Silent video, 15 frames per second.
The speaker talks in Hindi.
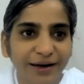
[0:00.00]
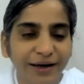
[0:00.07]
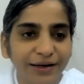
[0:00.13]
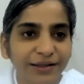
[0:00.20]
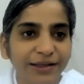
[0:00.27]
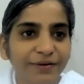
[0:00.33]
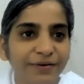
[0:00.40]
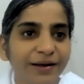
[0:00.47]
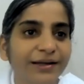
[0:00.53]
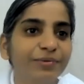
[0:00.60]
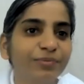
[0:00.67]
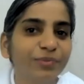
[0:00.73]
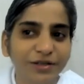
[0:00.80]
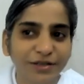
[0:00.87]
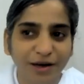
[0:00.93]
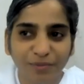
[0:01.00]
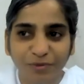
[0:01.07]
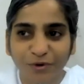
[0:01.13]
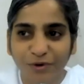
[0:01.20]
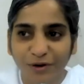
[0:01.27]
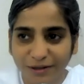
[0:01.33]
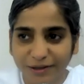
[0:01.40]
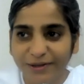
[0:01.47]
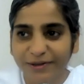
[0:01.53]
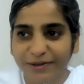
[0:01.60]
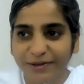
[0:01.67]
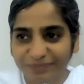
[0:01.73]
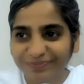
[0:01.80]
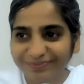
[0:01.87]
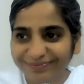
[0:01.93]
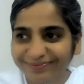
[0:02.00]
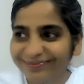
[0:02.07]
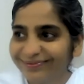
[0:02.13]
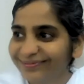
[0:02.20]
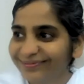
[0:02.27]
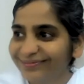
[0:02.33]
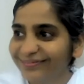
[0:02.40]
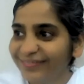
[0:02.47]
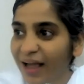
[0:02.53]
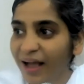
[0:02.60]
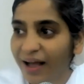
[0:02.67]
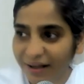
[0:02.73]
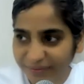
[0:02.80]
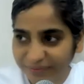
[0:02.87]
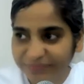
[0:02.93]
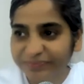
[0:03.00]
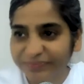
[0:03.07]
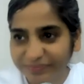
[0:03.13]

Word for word: हर दिवाली में शाम को आते हाँ